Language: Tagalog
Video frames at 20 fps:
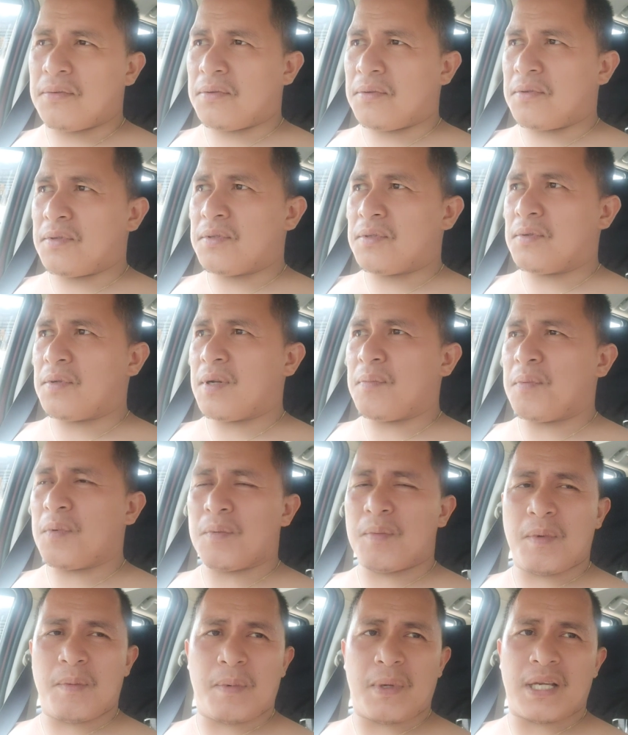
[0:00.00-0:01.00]
gusto na
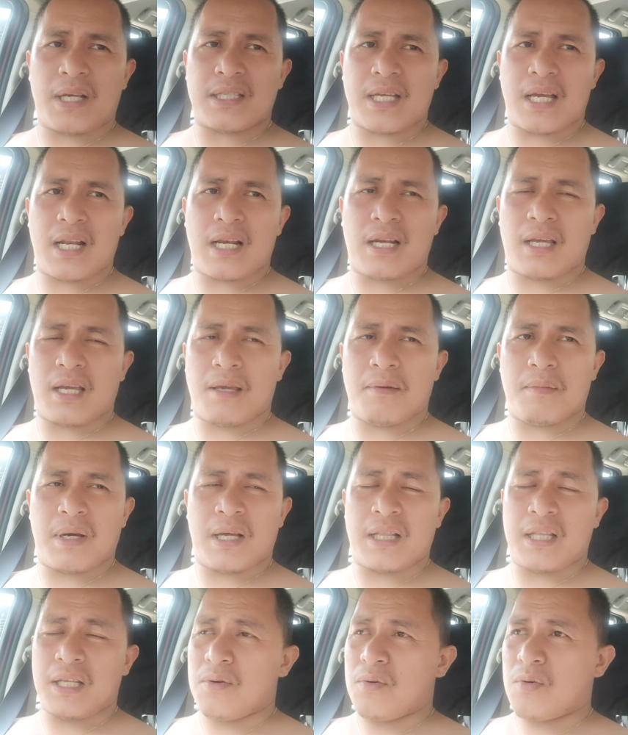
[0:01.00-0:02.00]
po magpakasal kay
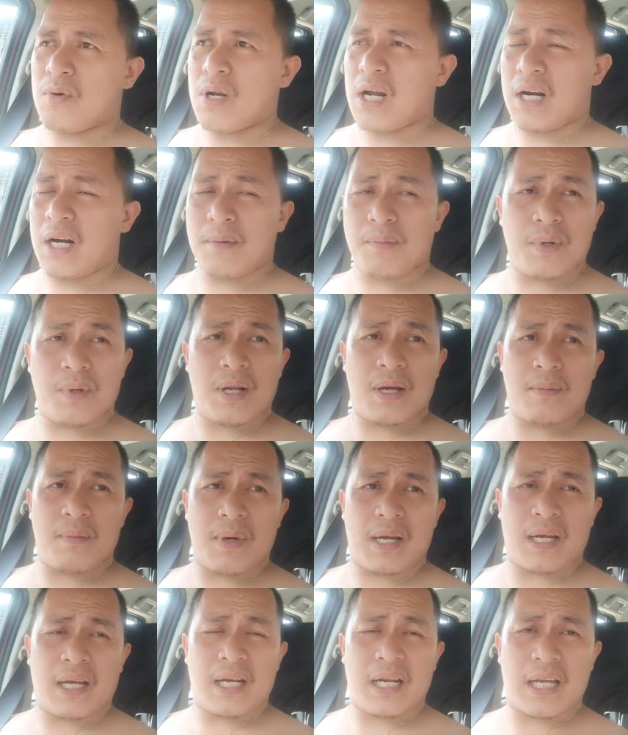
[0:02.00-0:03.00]
mga tigulang na po ang
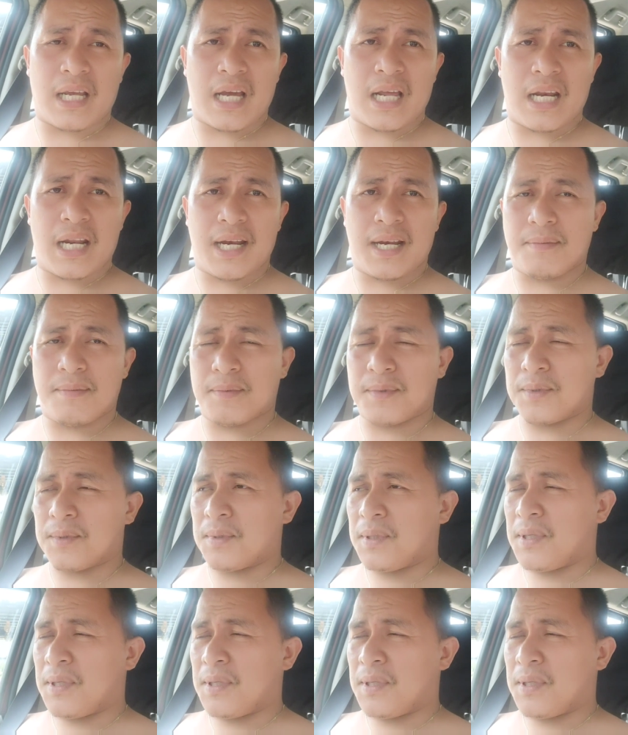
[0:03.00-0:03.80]
mga ginikanan na mo.